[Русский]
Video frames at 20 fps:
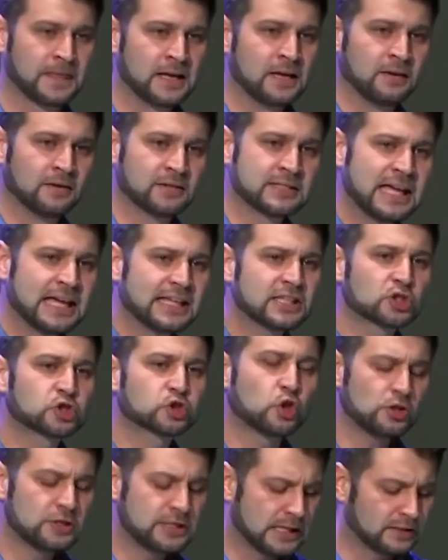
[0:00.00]
Вы знаете,
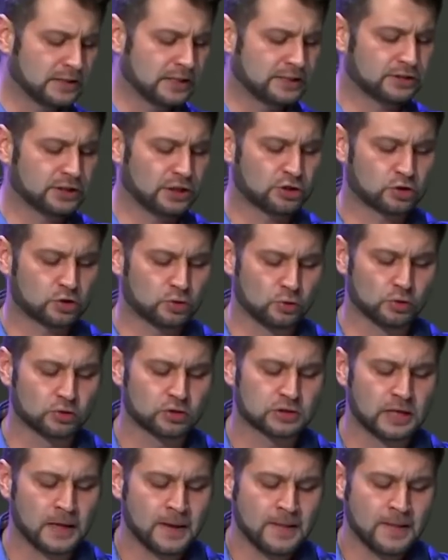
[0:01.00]
что делает Иисус?